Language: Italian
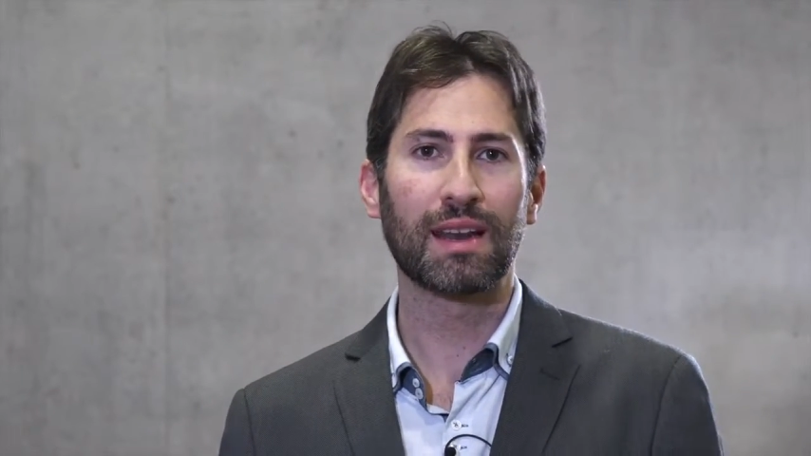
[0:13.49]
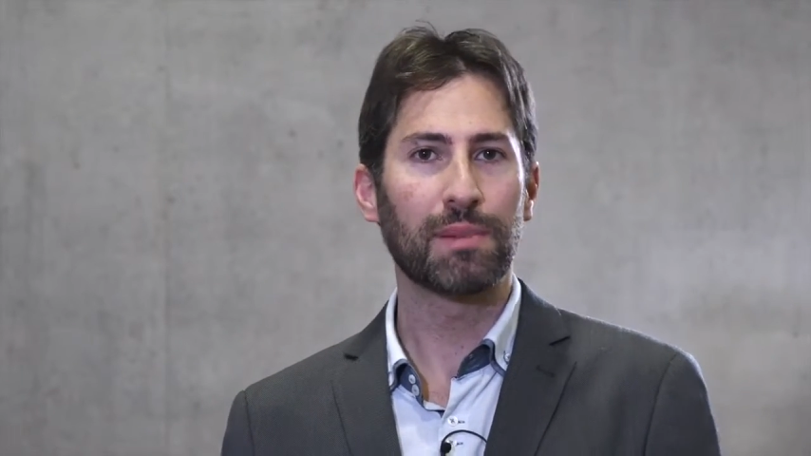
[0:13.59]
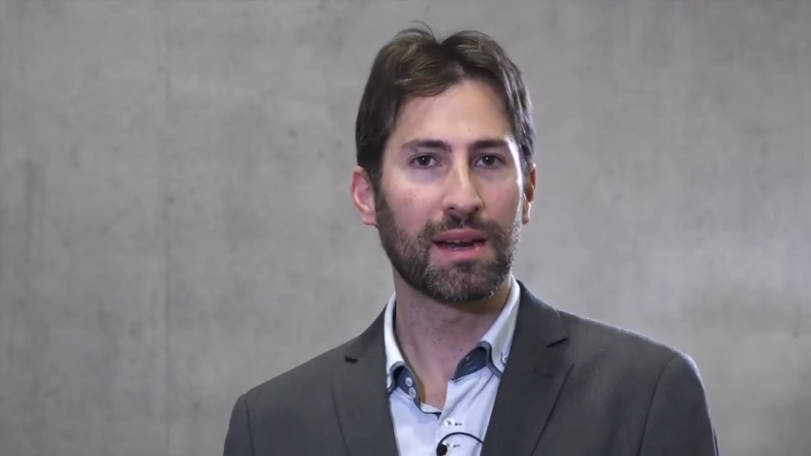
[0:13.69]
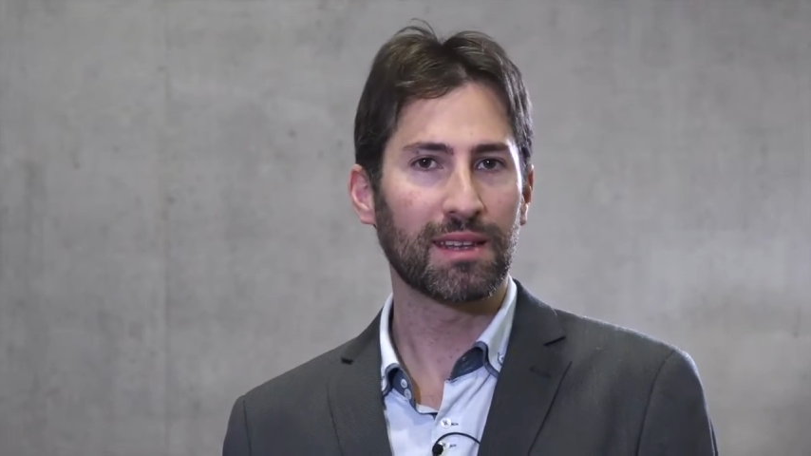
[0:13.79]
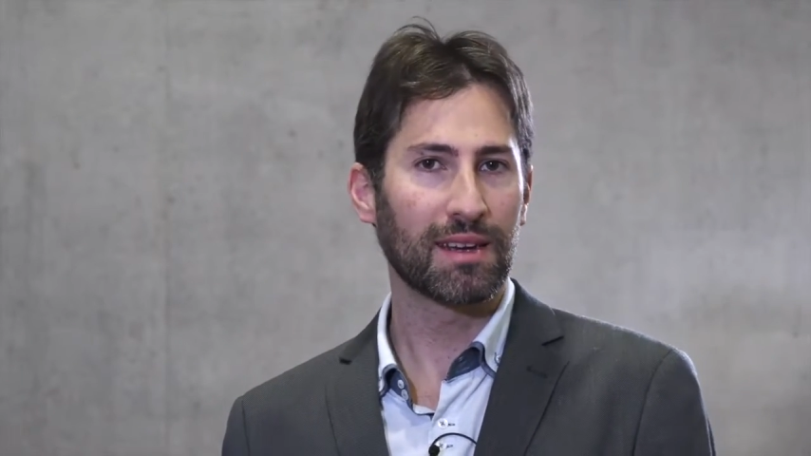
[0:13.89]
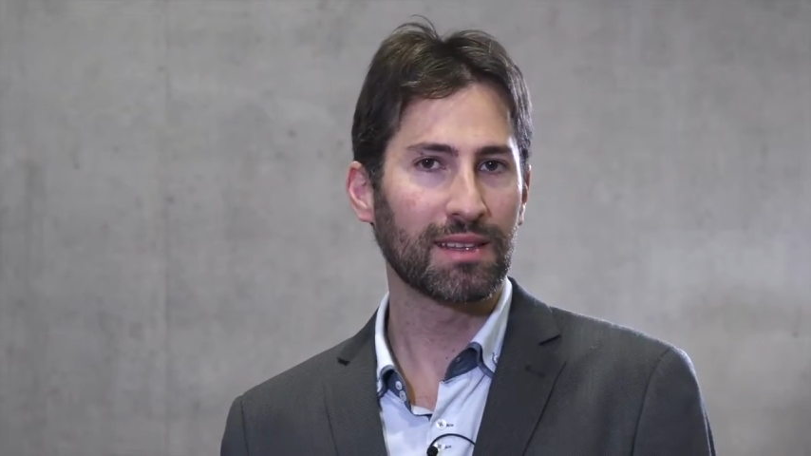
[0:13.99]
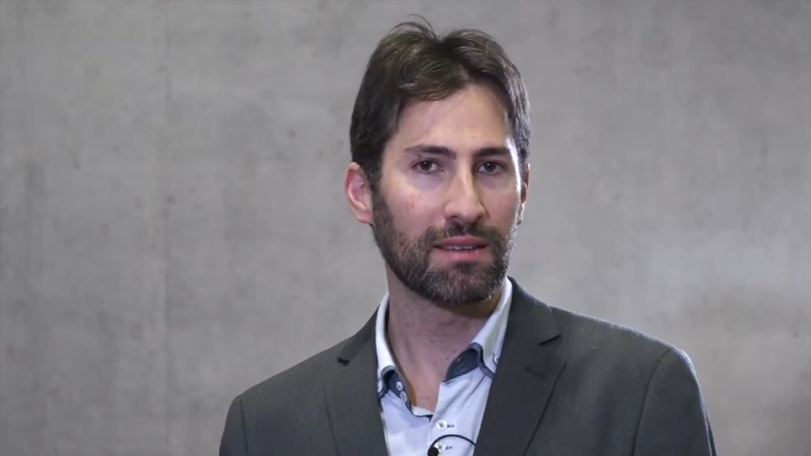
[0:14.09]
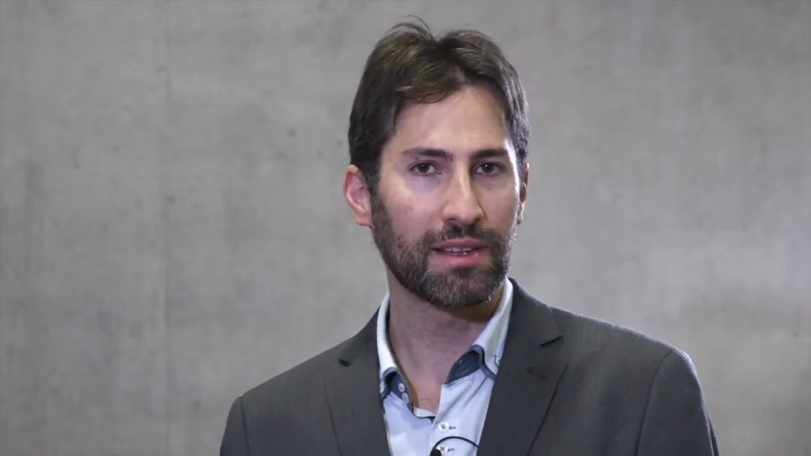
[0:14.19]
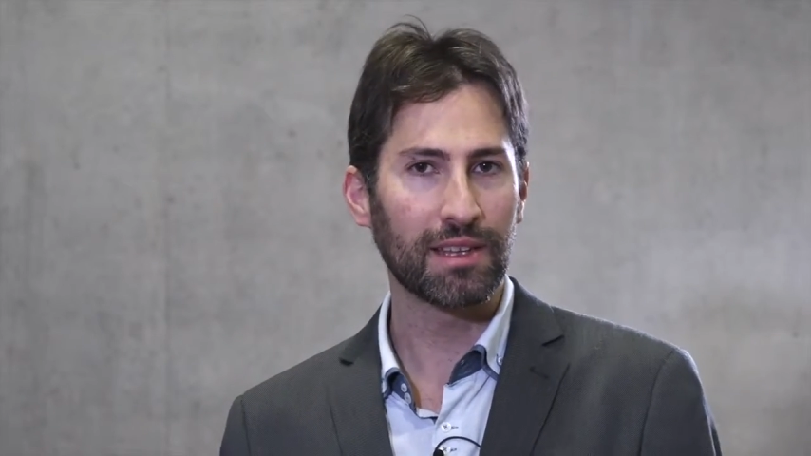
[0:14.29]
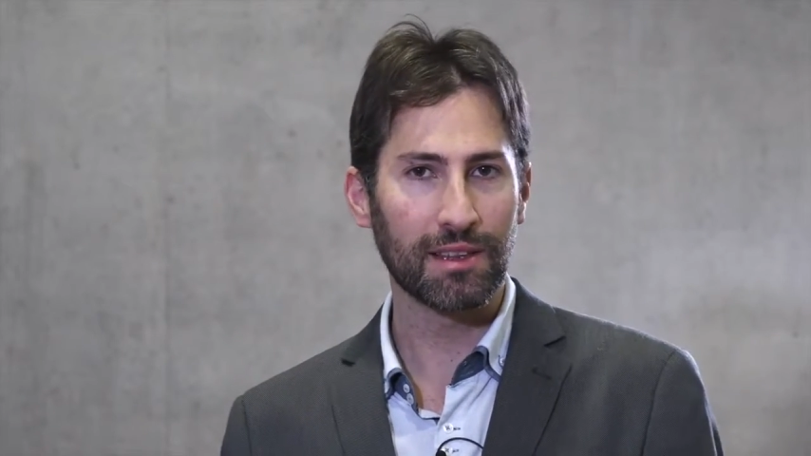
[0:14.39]
nella parte
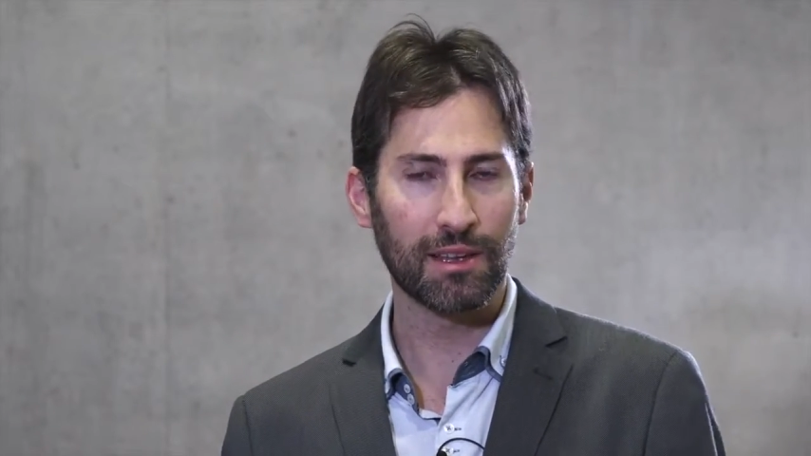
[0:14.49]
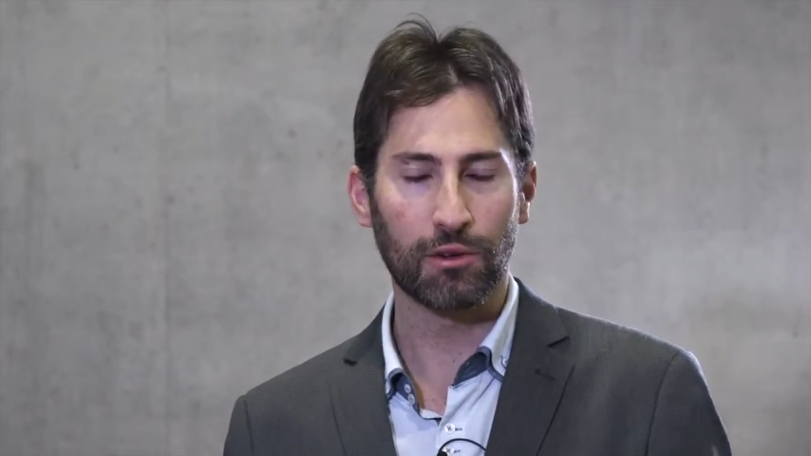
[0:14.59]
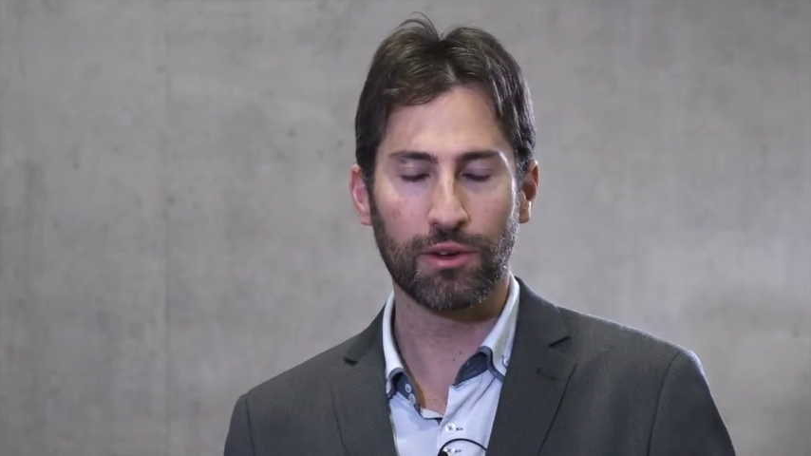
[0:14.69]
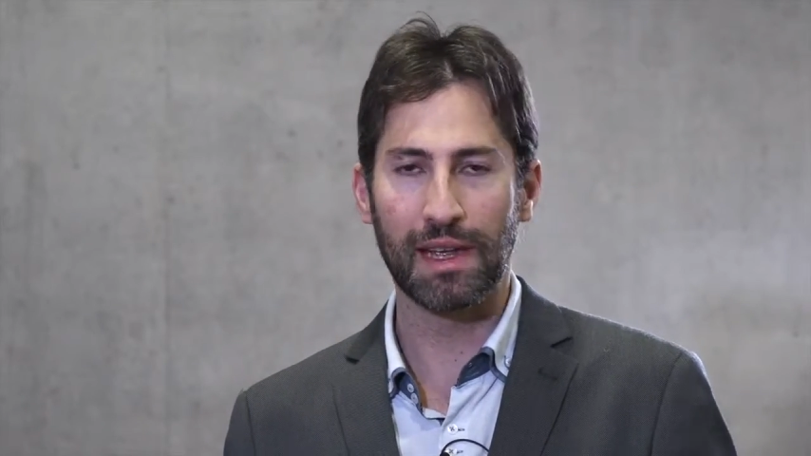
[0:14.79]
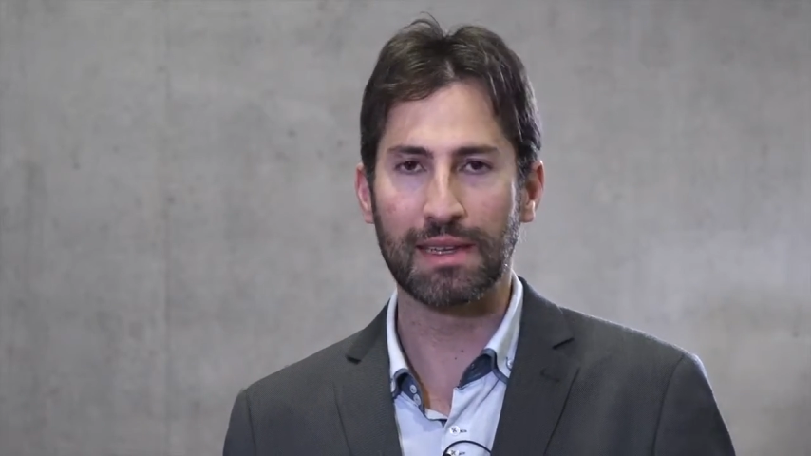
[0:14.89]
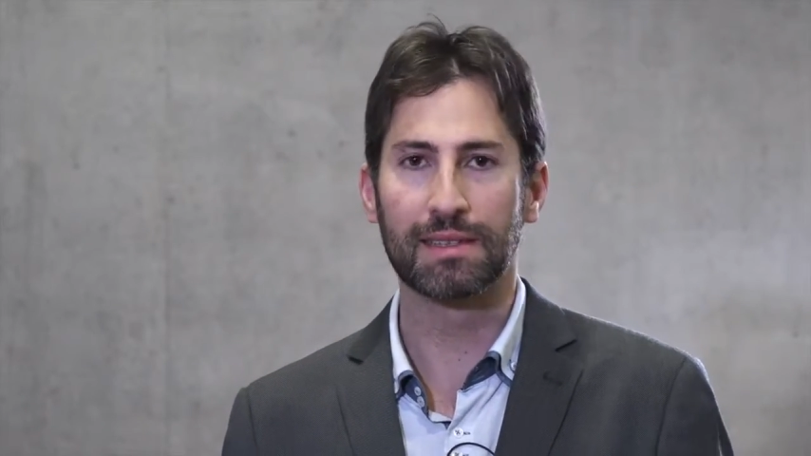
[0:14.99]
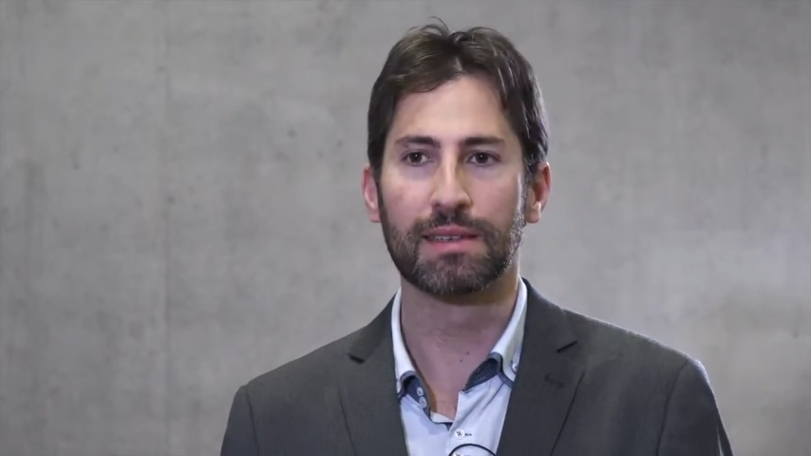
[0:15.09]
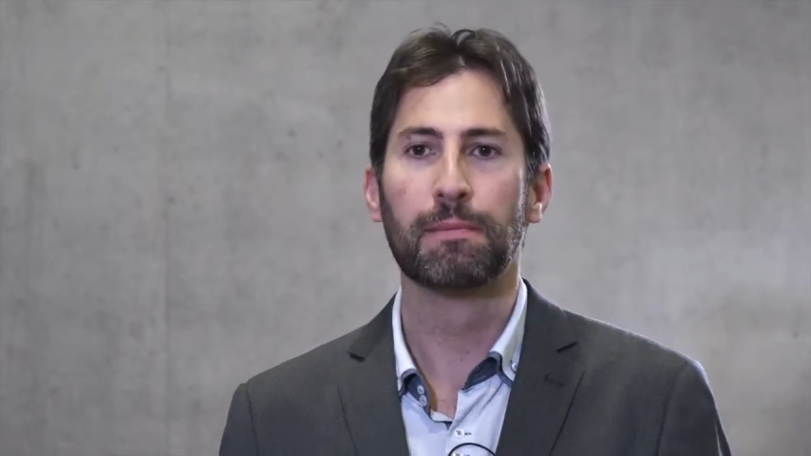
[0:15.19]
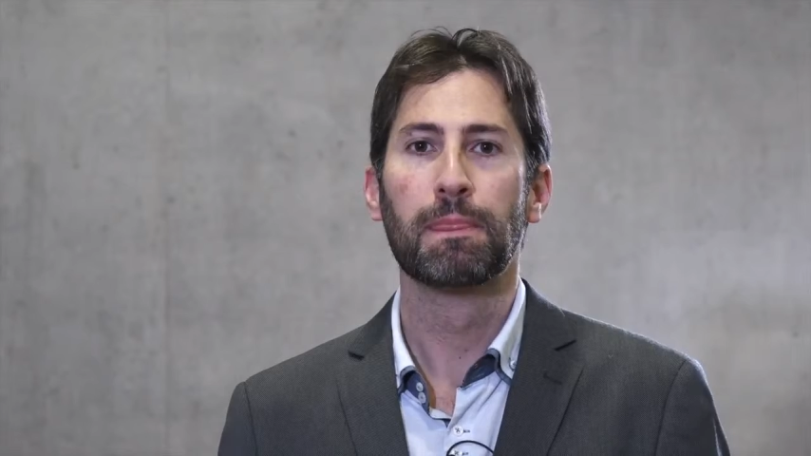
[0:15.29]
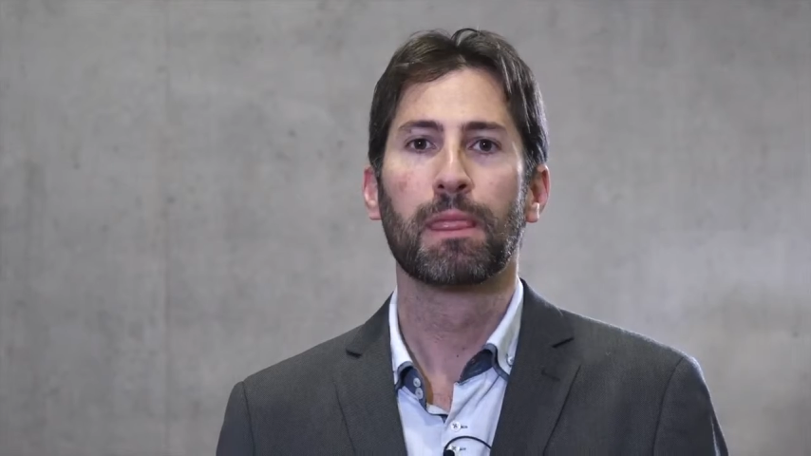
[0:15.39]
relativa ai diritti
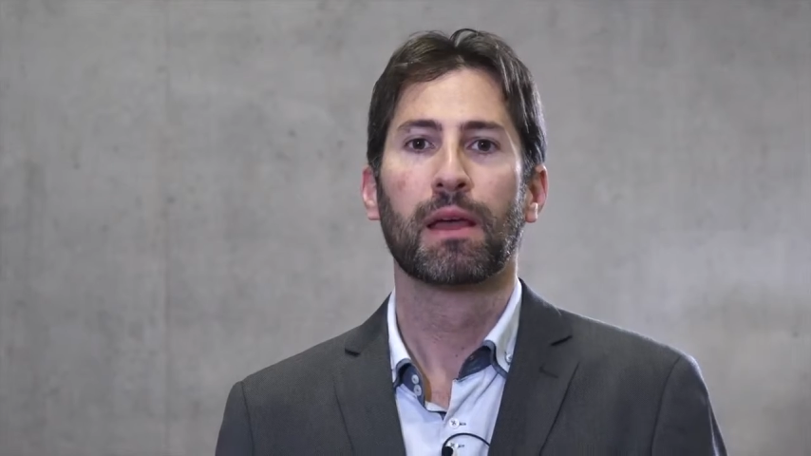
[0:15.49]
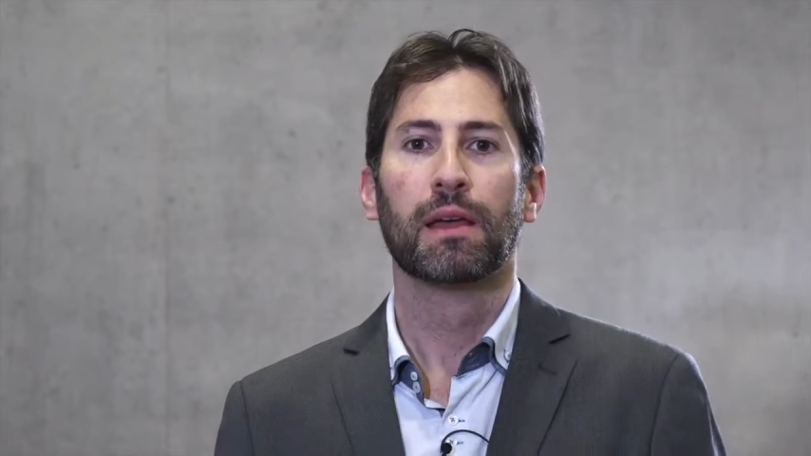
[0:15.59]
connessi